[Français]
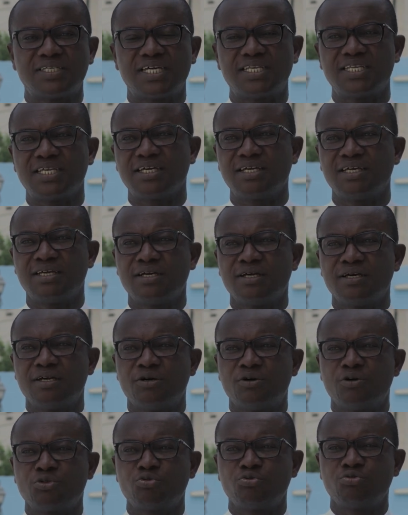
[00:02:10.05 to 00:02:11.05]
Il y en a,
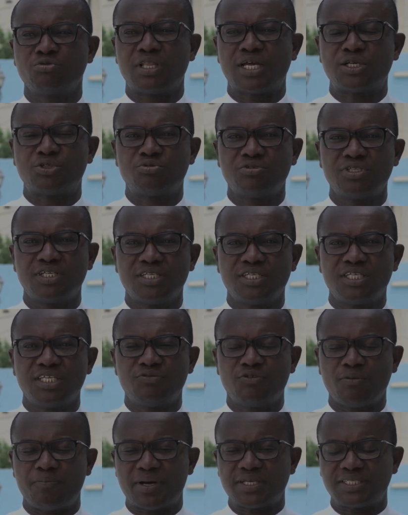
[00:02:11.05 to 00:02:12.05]
autour de la journée,
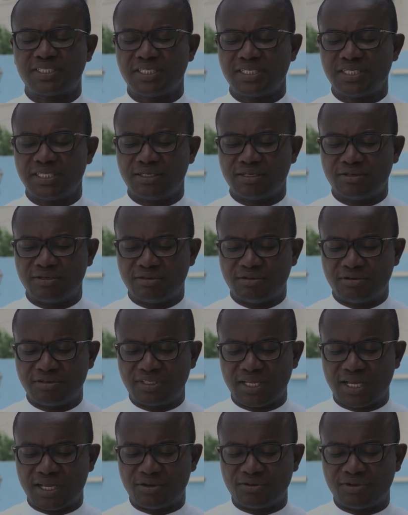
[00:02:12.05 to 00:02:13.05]
ils vont passer le
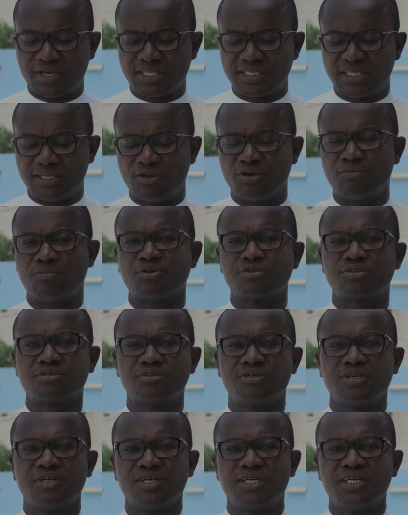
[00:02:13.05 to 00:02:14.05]
temps à regarder leur
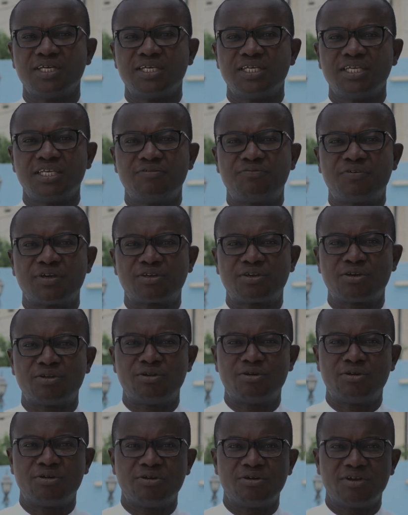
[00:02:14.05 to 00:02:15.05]
montre il fait que
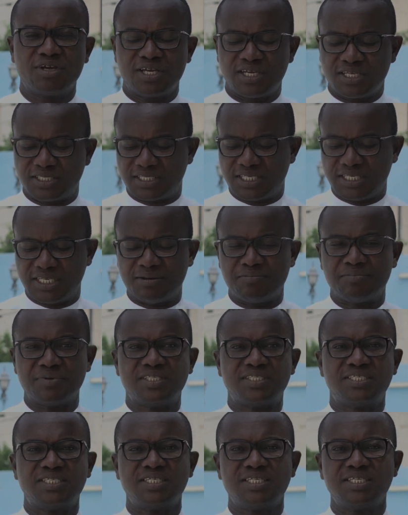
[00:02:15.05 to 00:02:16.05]
le. Est-ce qu'il est
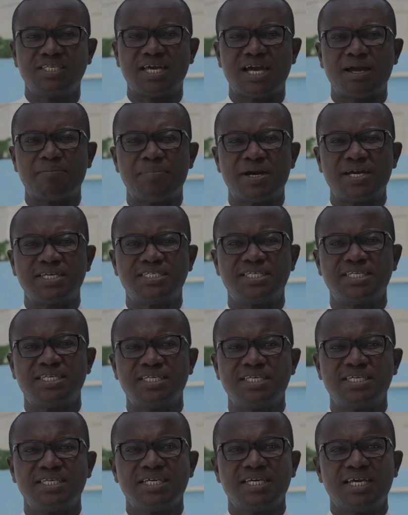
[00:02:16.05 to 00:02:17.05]
midi, à
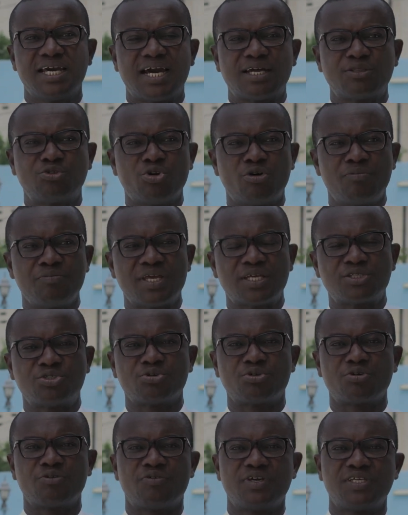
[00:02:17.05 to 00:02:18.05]
bailler, à dormir, à
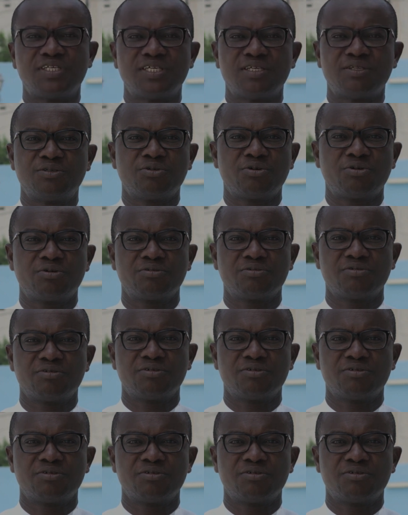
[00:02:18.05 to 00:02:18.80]
se réveiller Non.